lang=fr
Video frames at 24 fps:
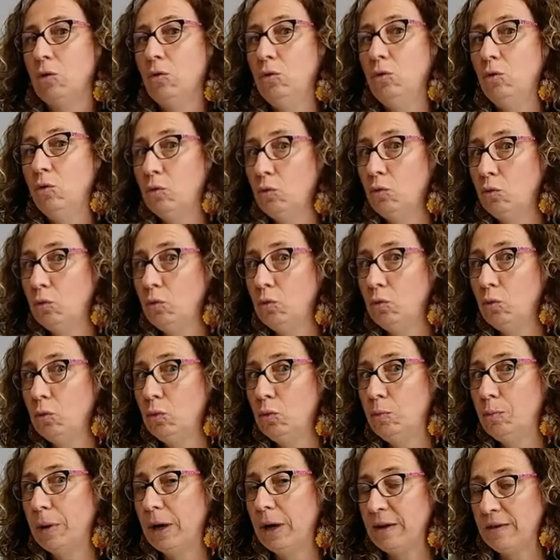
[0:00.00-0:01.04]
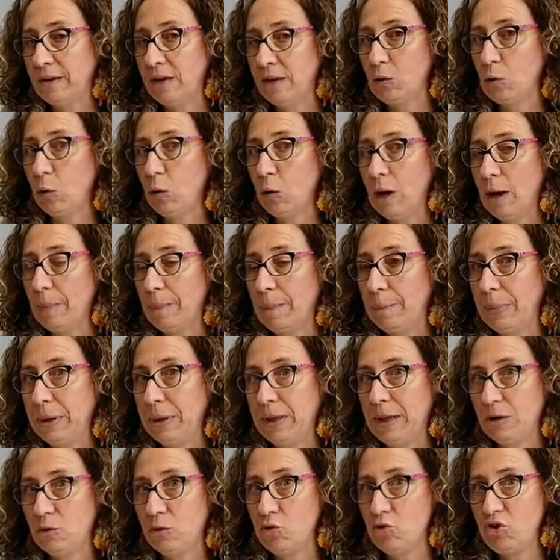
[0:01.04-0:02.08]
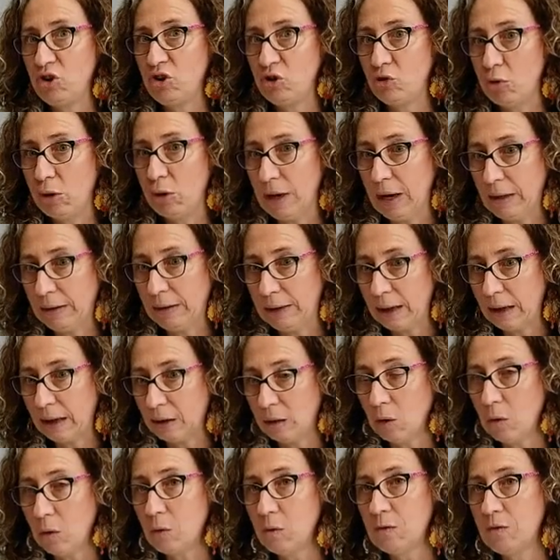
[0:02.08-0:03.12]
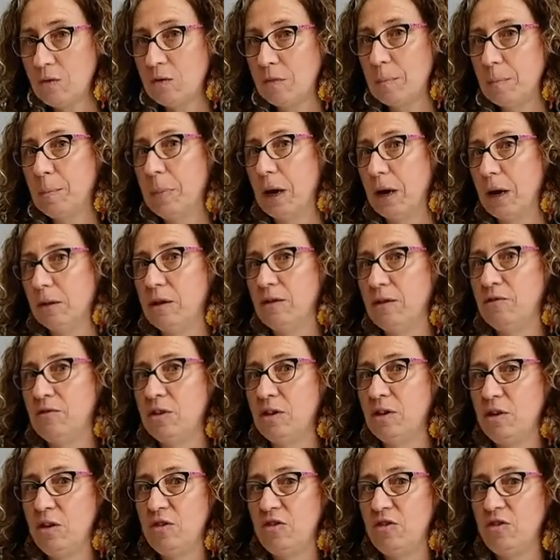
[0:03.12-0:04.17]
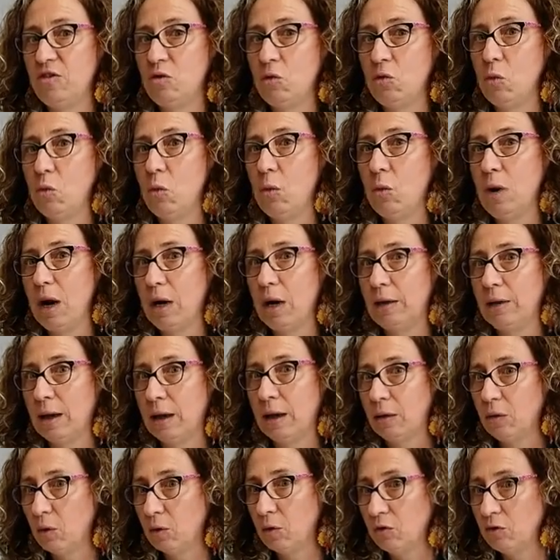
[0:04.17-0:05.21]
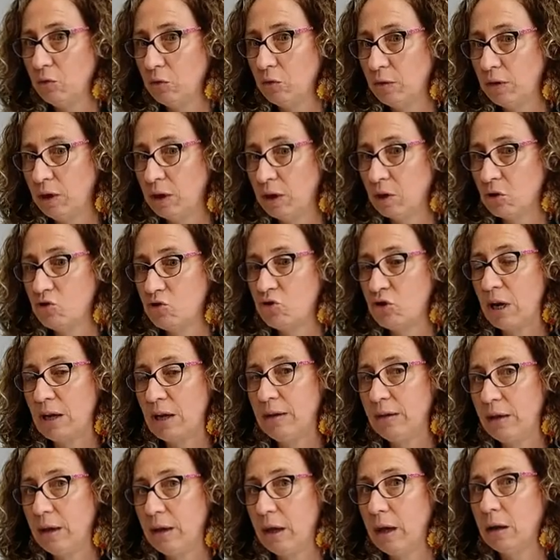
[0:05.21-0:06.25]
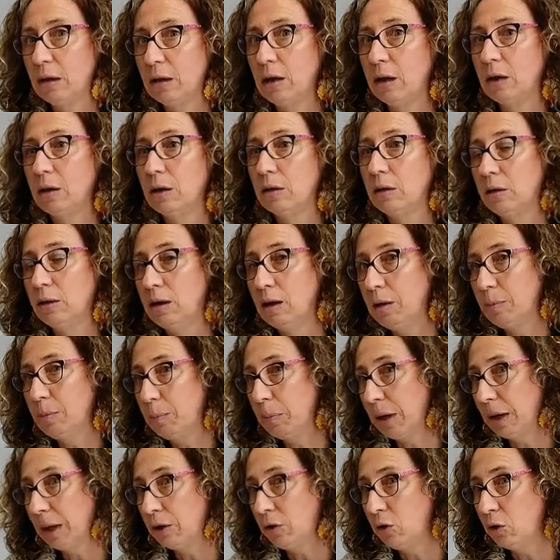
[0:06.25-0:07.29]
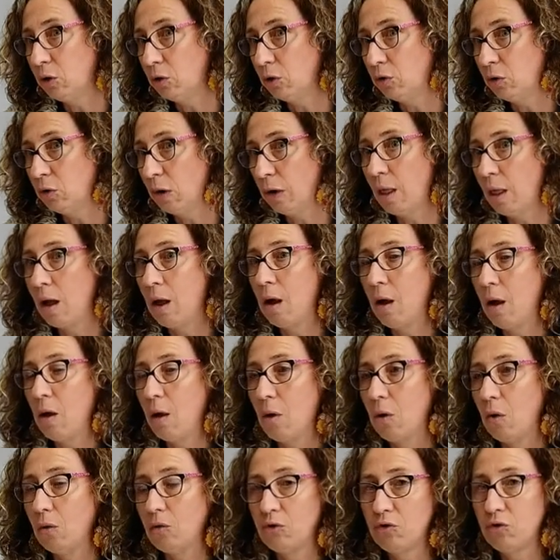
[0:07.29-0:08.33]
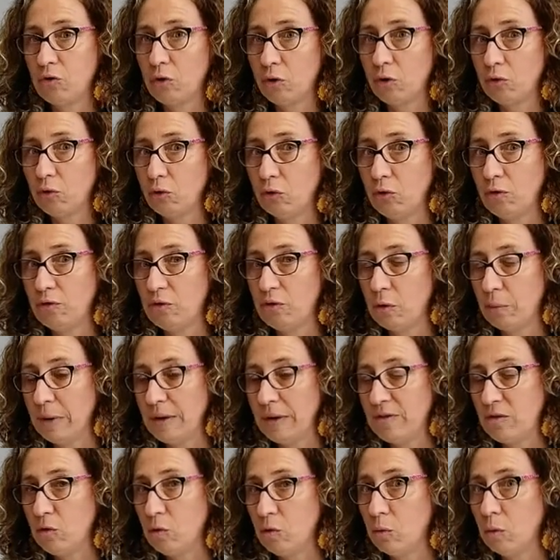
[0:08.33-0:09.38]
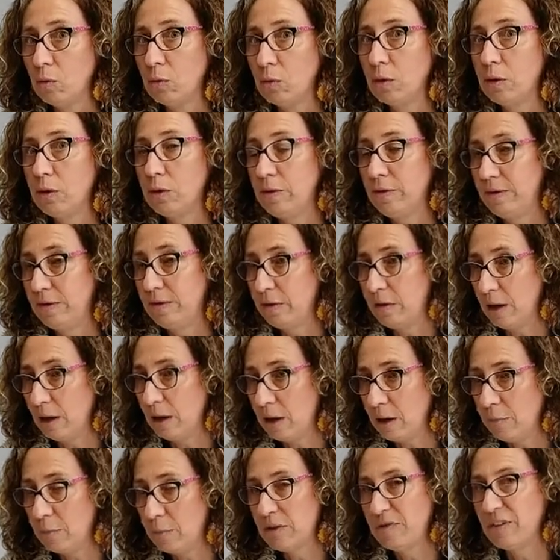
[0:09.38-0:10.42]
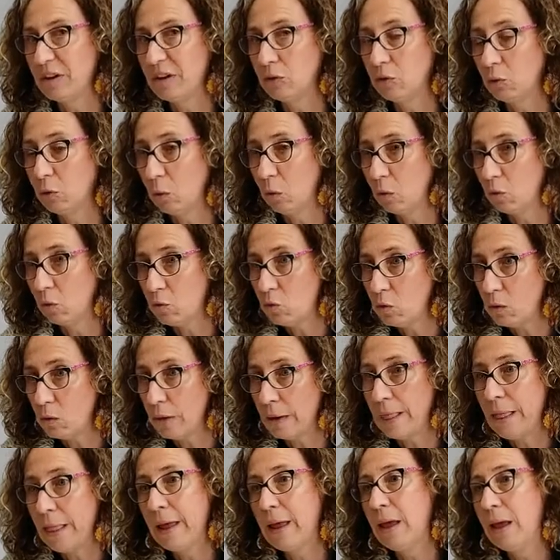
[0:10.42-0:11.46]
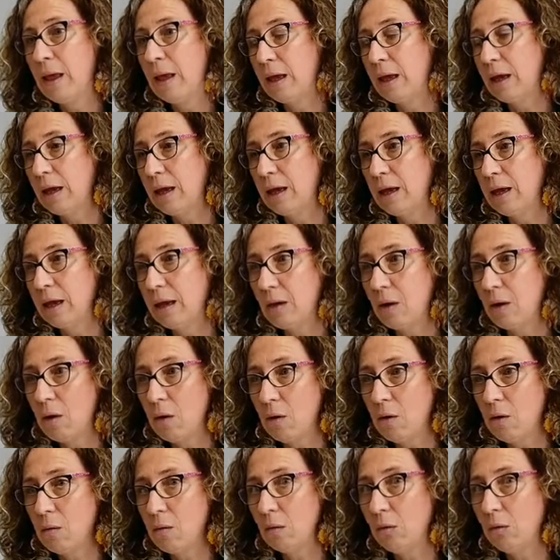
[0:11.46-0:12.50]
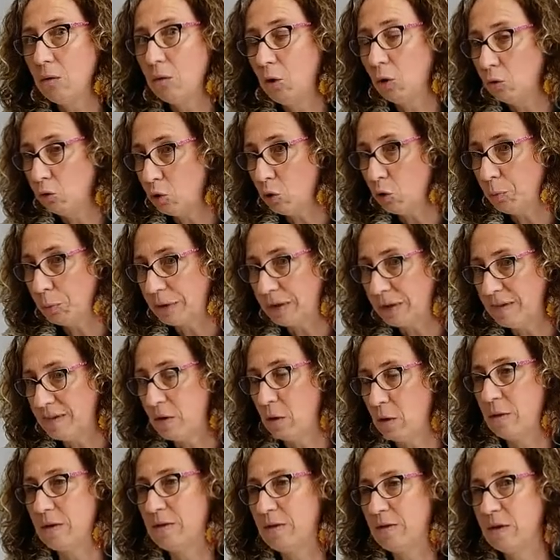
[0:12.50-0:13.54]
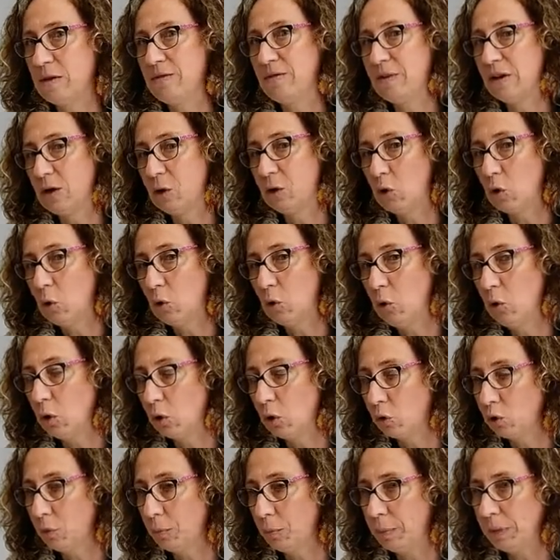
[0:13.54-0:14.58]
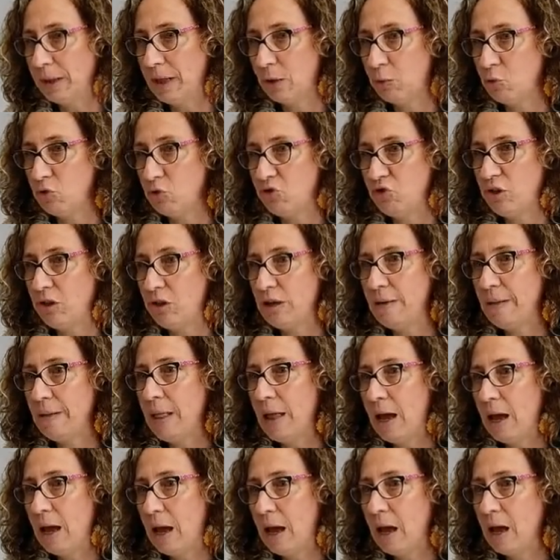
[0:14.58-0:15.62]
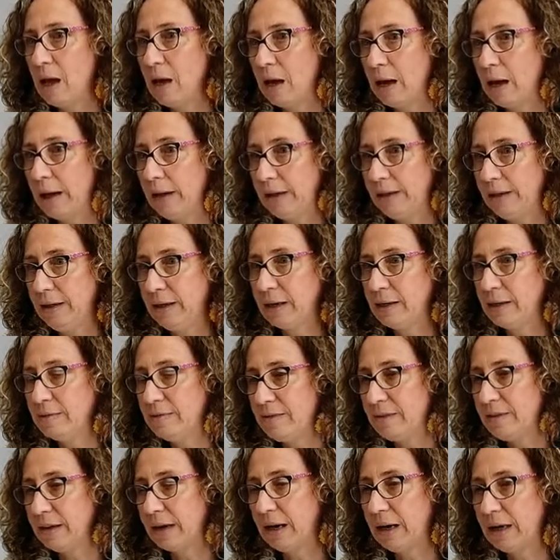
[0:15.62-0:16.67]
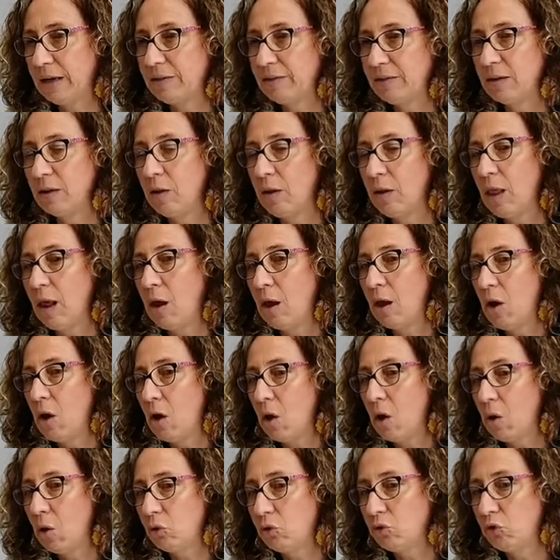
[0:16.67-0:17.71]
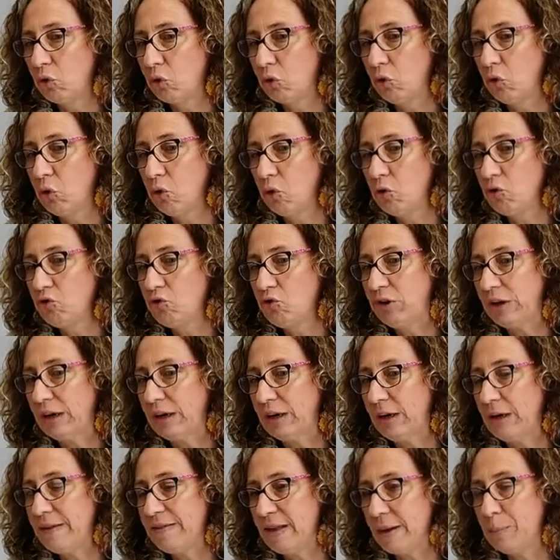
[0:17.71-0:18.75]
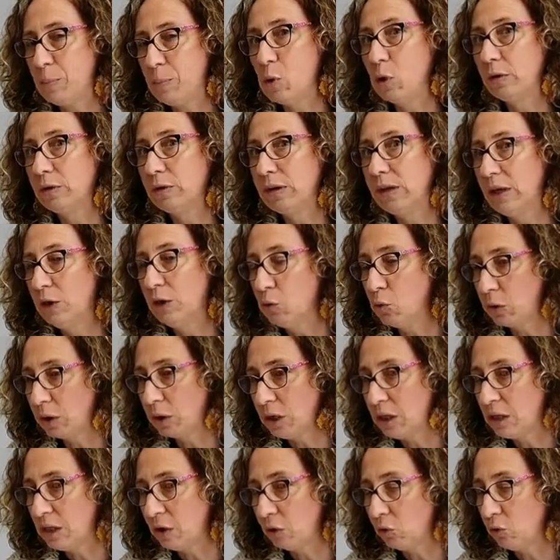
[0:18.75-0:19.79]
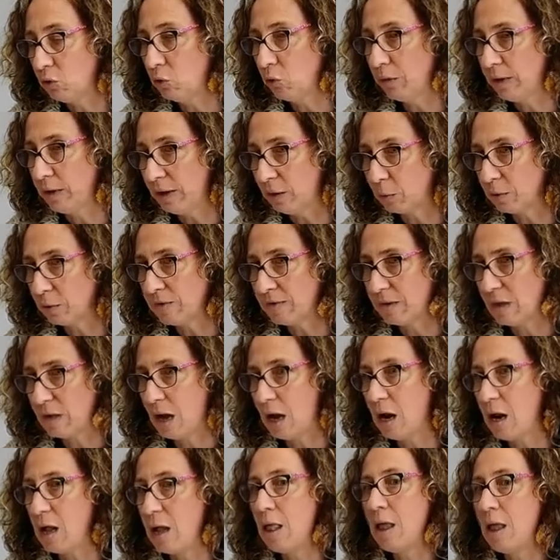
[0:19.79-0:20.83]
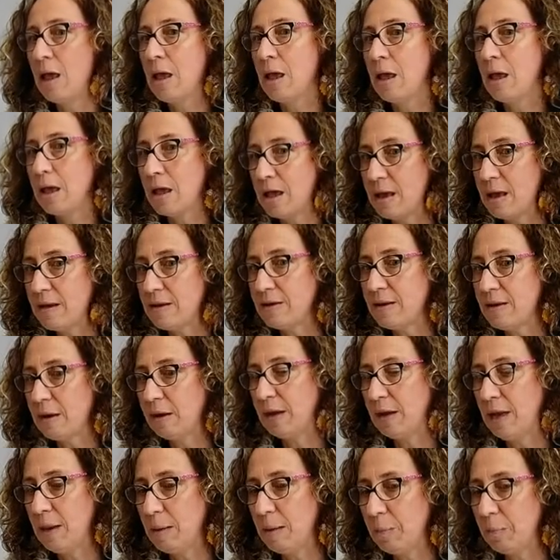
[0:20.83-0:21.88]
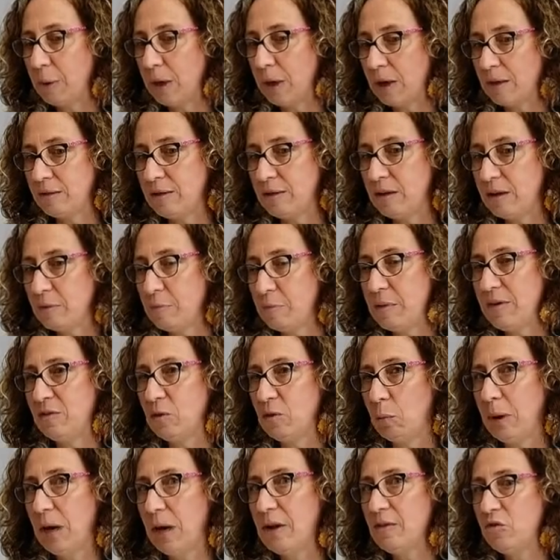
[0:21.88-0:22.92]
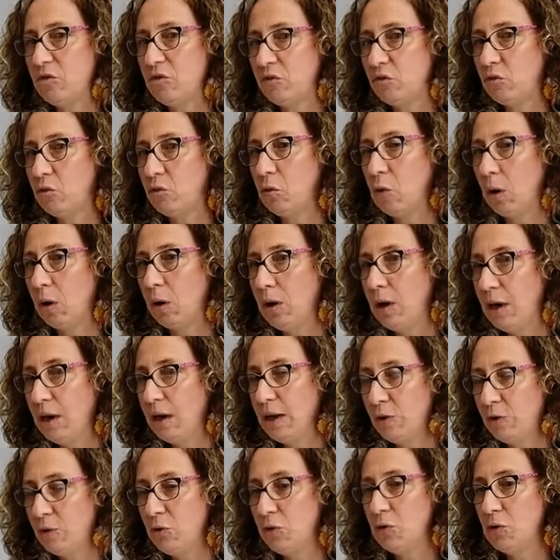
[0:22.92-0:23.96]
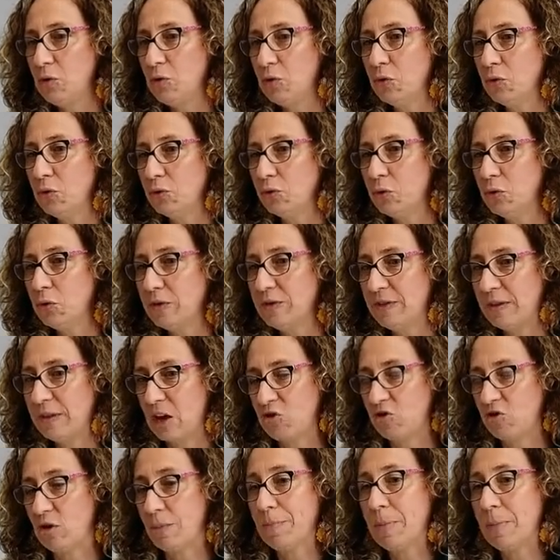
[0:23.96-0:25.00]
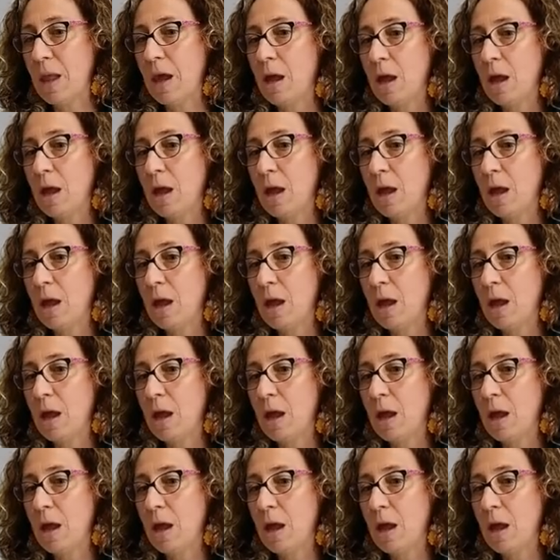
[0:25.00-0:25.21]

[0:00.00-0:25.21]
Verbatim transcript: Nous pratiquons la pédagogie de l'alternance. Par définition, l'alternance veut dire j'alterne des périodes en centre de formation ici à l'MFR de Rolandcourt et en entreprise. Ce qui fait que notre pédagogie a un lien direct entre, je dirais, les apports théoriques donnés en salle et les pratiques mises en place sur les lieux de stage.